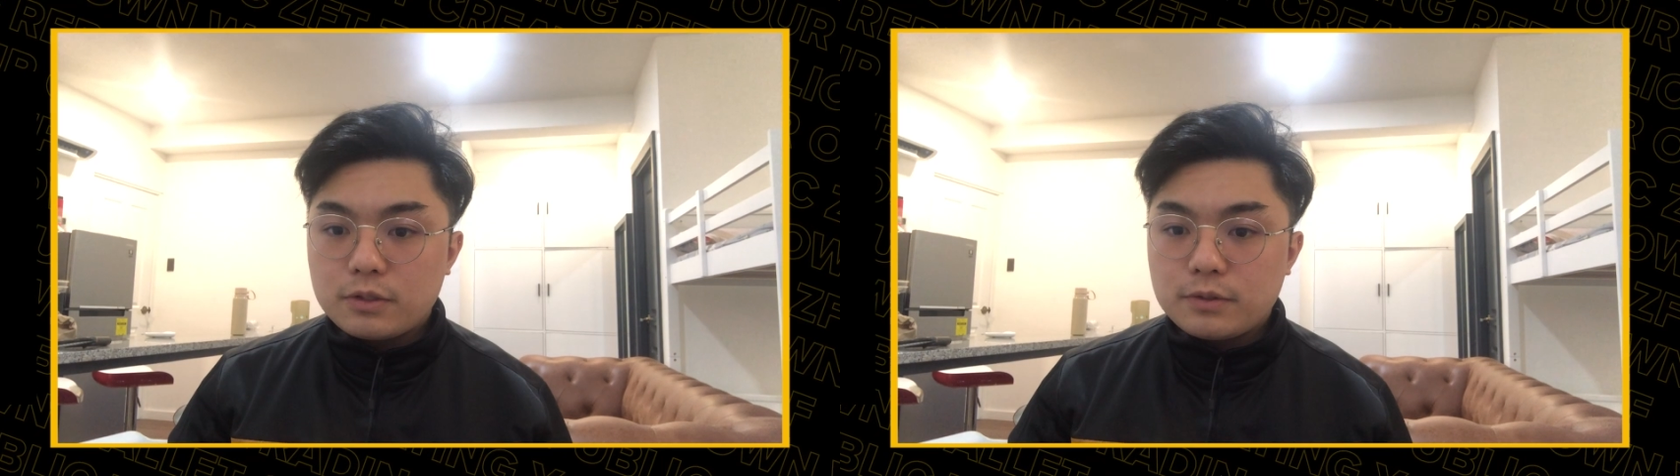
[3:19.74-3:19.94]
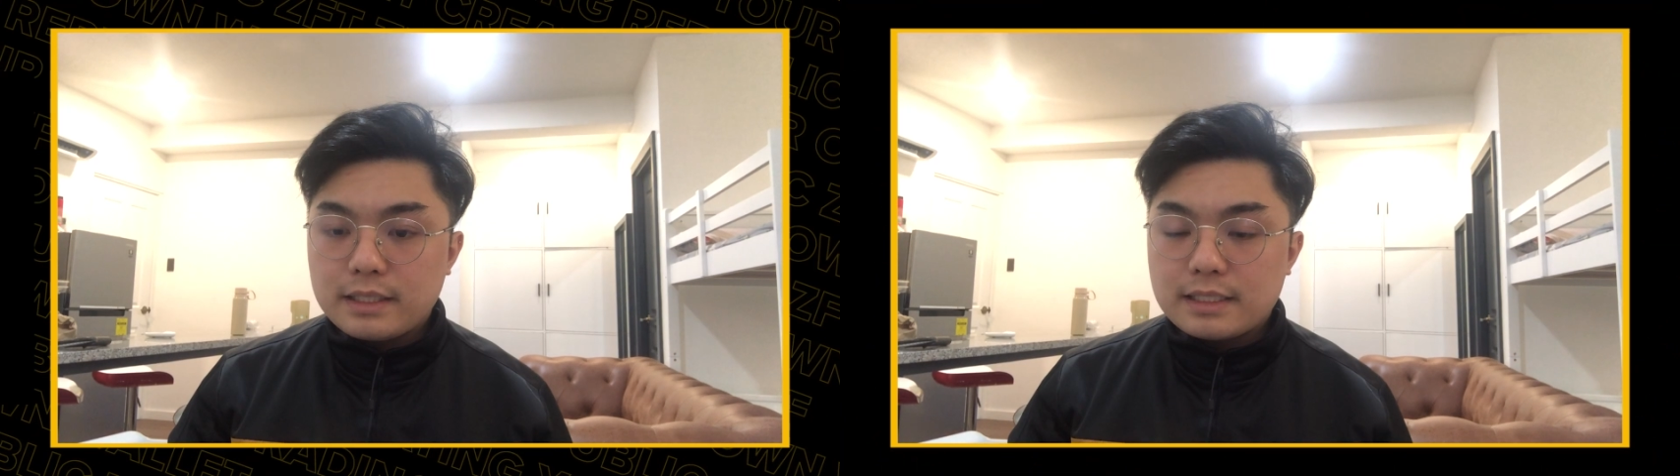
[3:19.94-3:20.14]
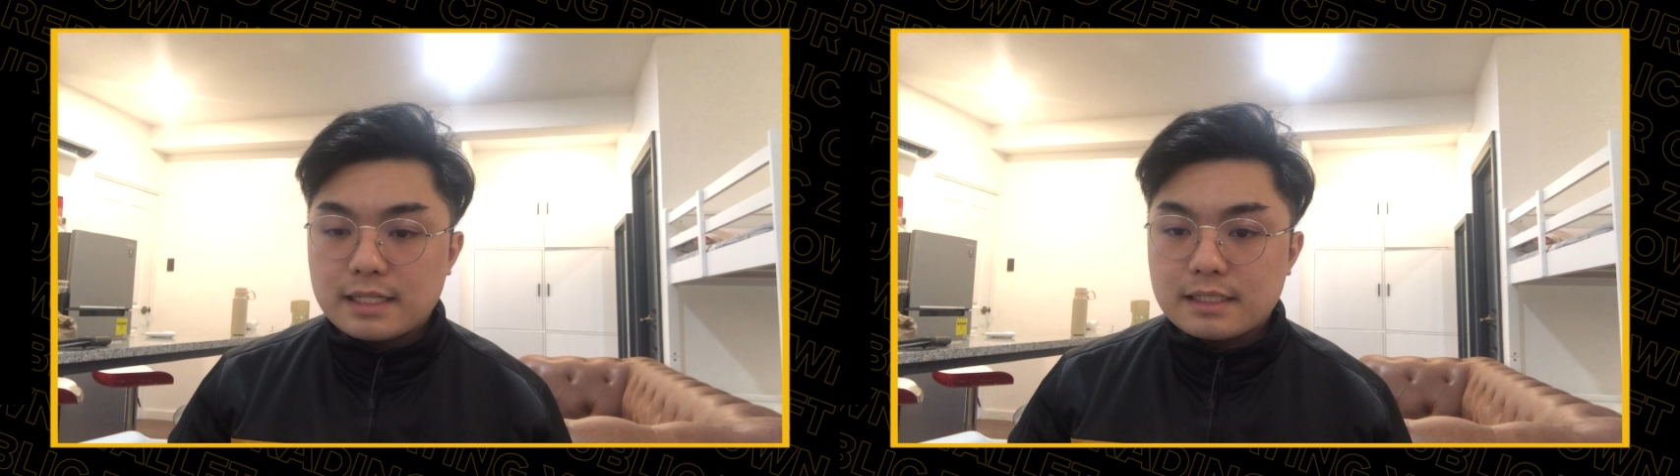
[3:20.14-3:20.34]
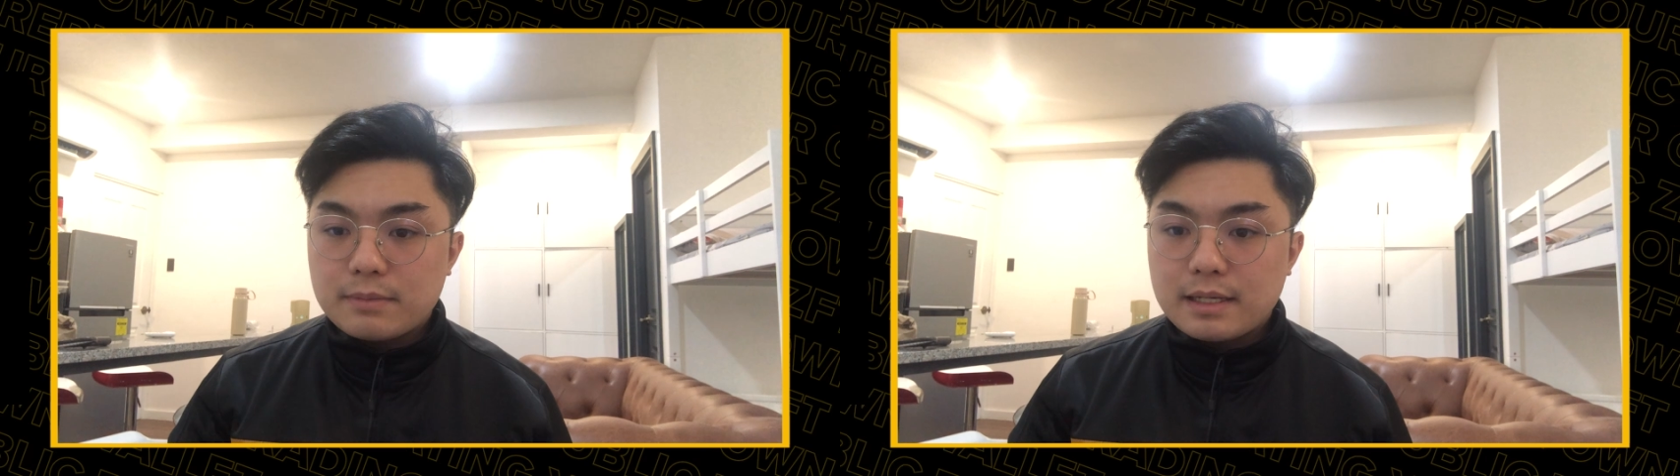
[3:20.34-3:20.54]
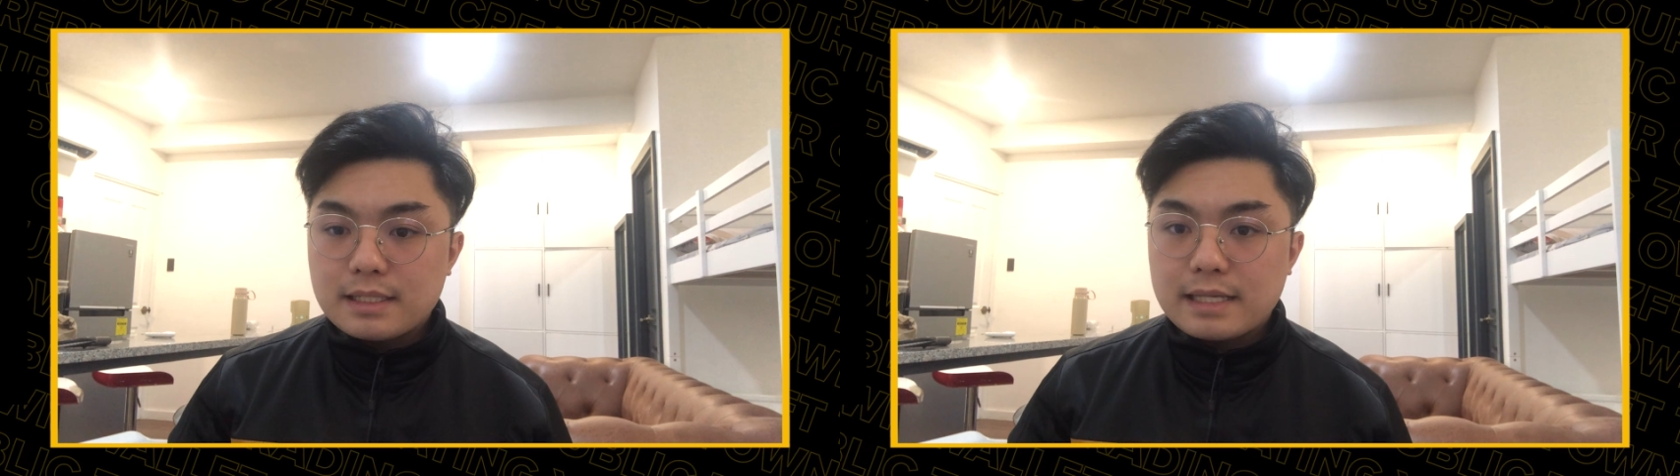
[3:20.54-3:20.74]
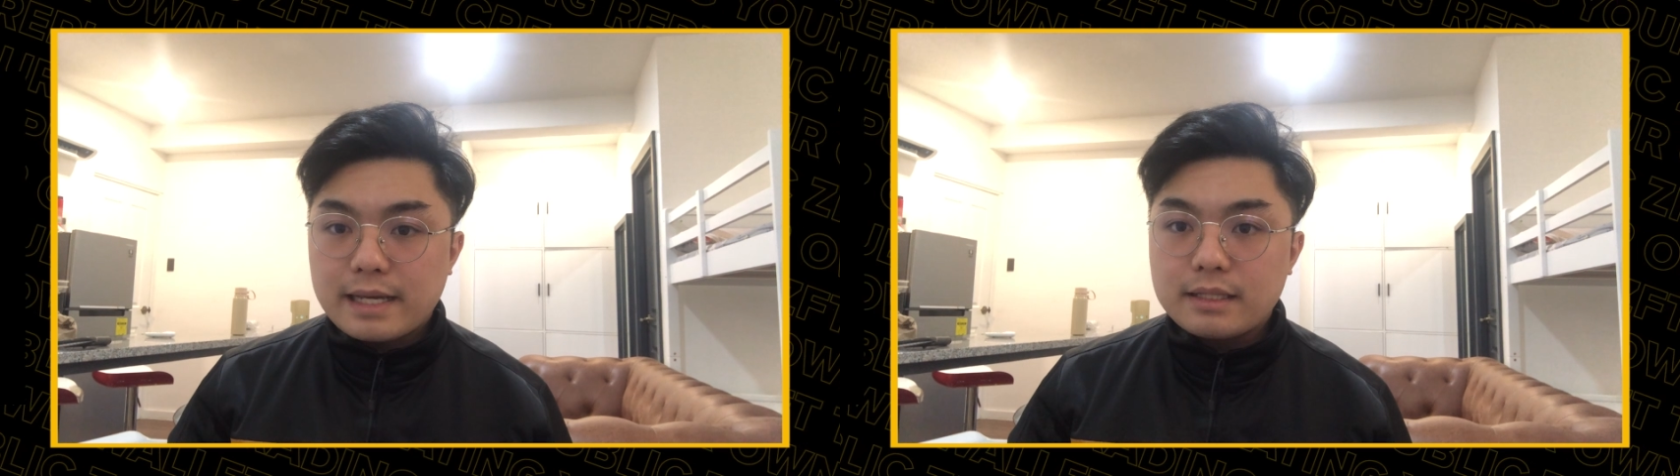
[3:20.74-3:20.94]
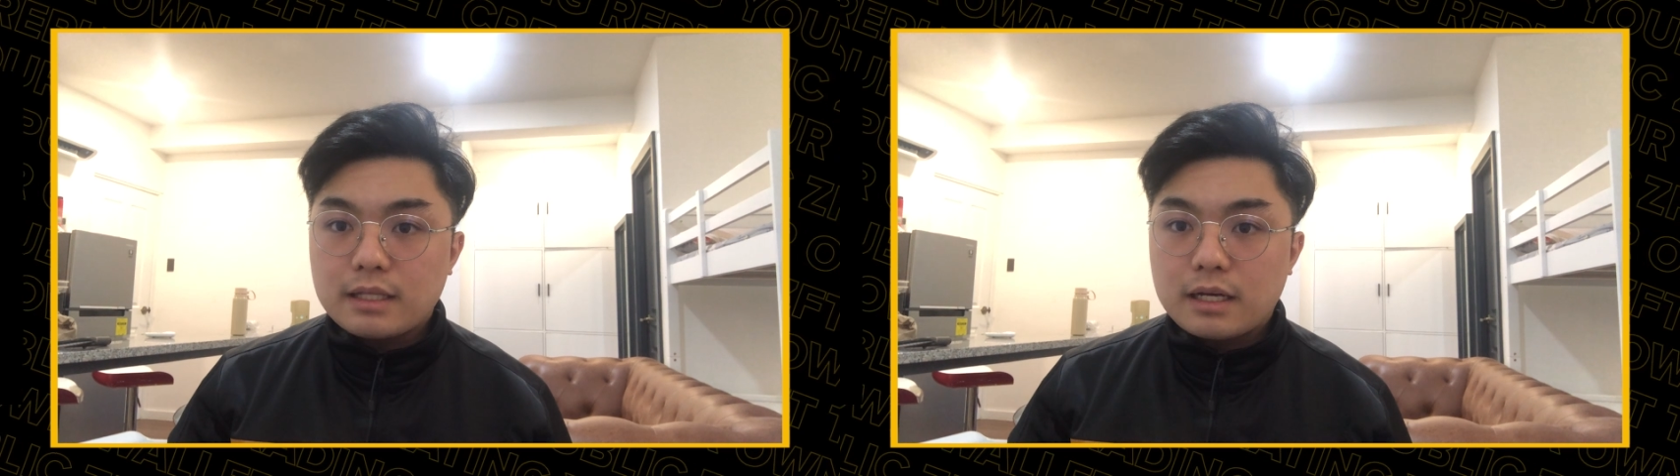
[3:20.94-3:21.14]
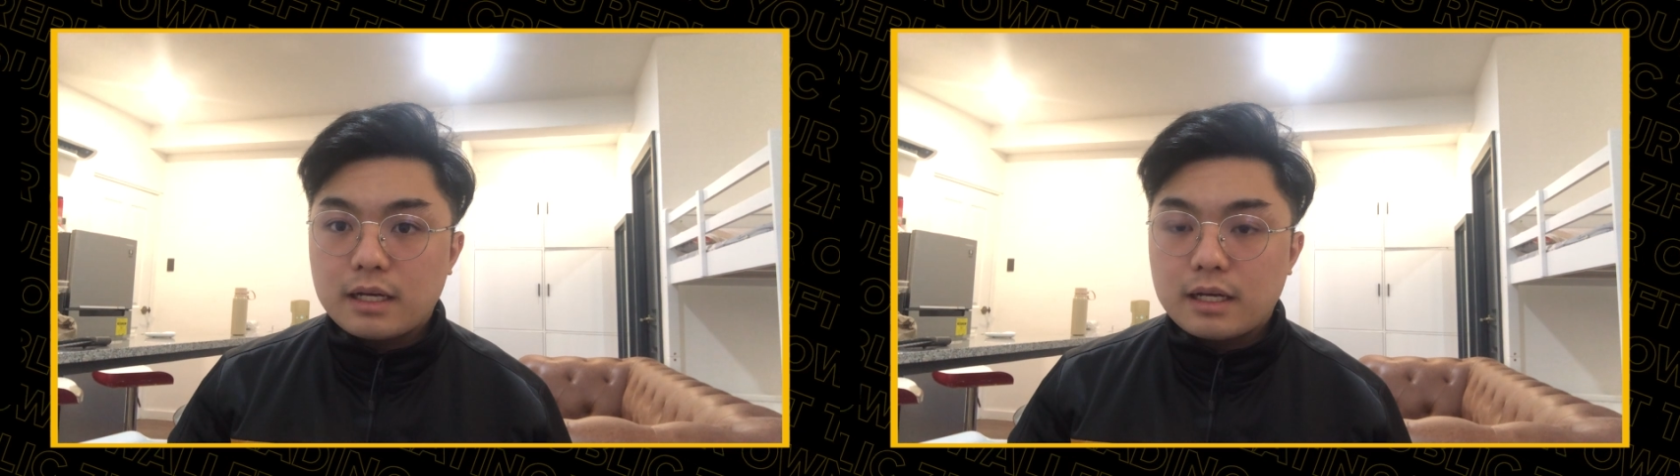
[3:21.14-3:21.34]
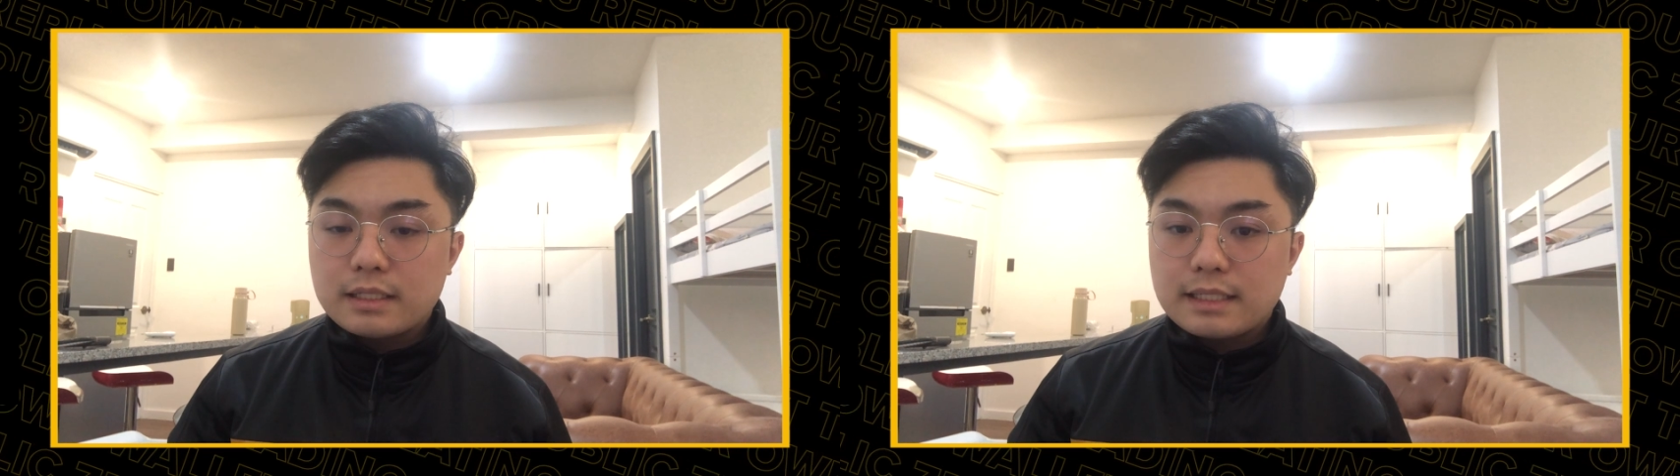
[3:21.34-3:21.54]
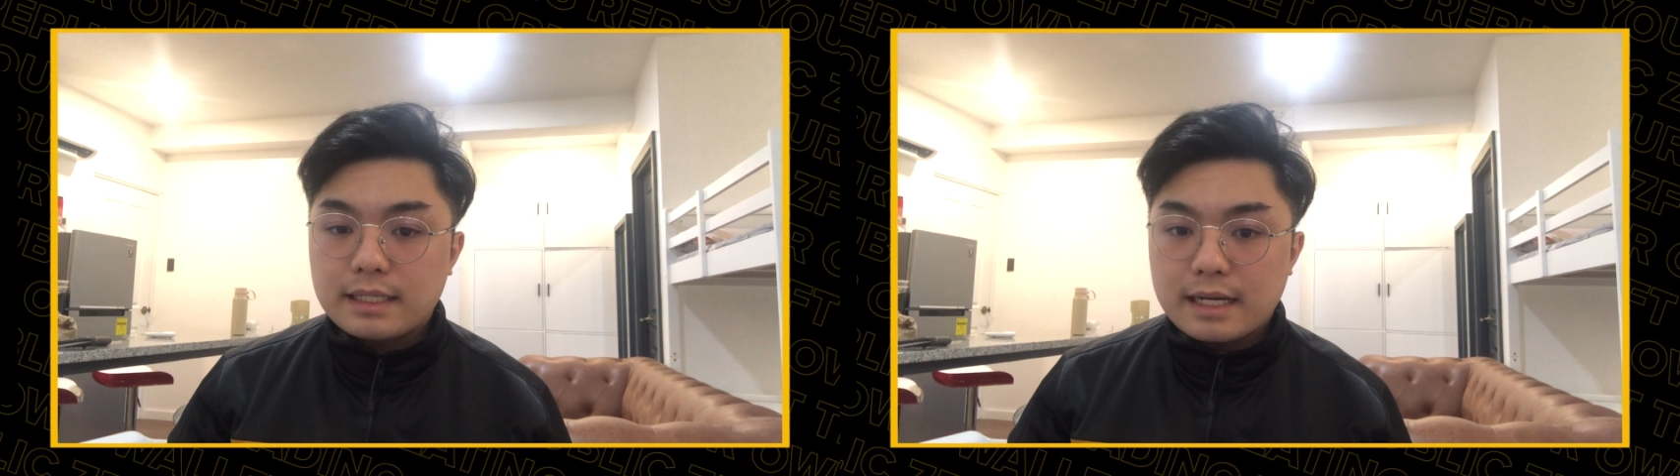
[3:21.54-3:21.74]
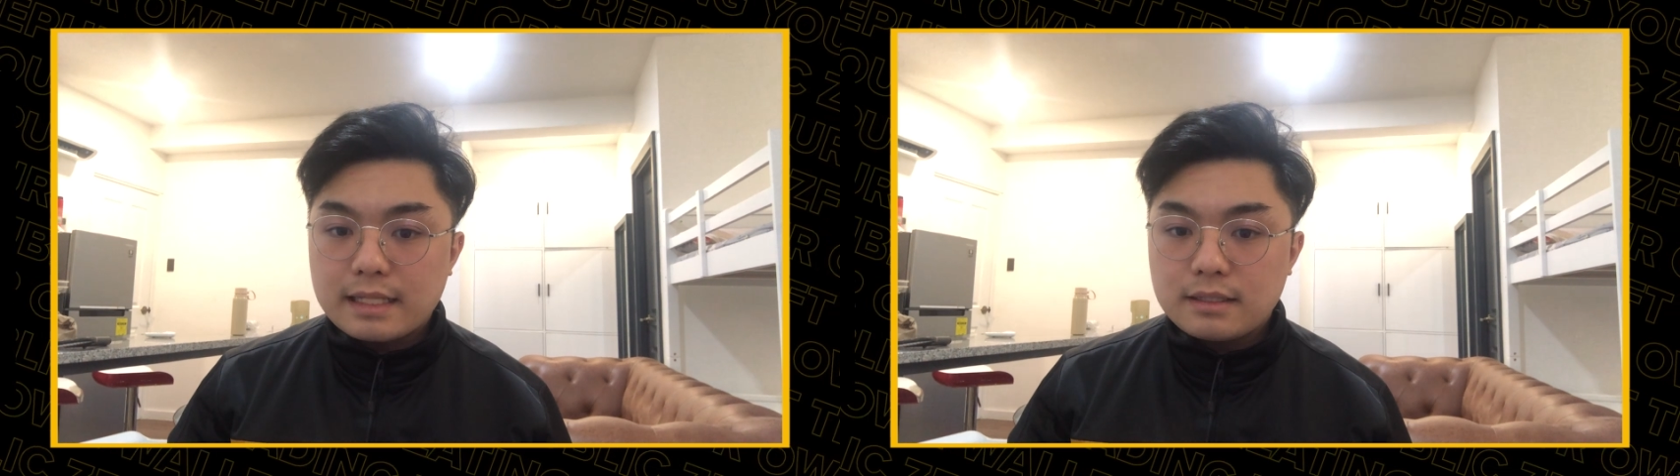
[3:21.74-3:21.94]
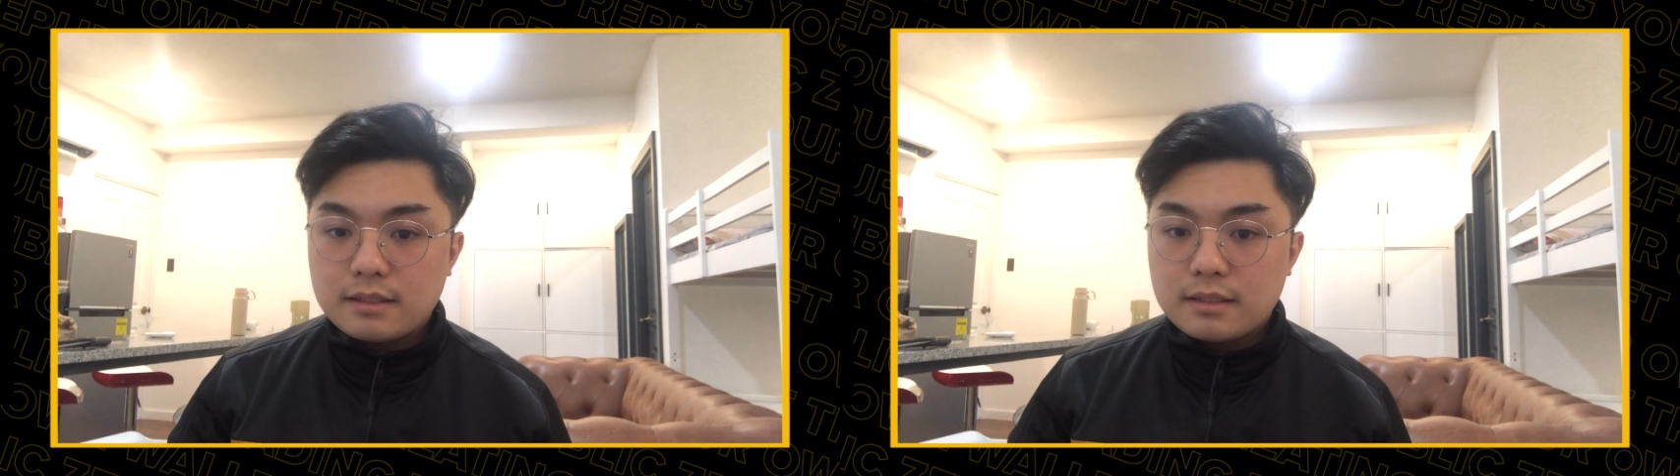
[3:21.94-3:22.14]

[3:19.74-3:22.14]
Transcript: yung isa sa mga site na sikat